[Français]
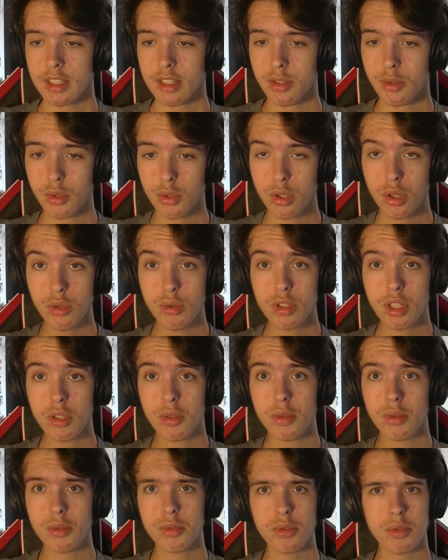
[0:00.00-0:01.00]
Donc, nous
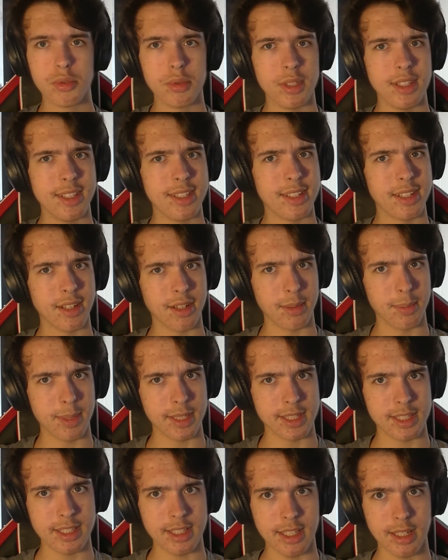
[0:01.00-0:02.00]
allons tout de suite
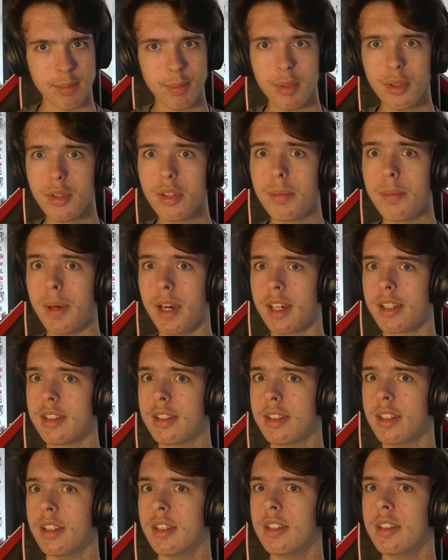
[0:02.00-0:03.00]
repartir pour une
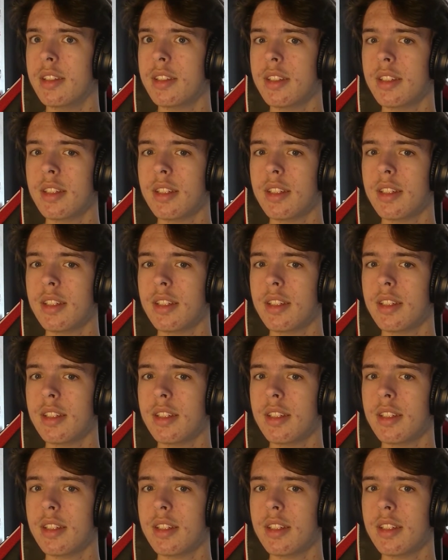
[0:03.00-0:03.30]
partie.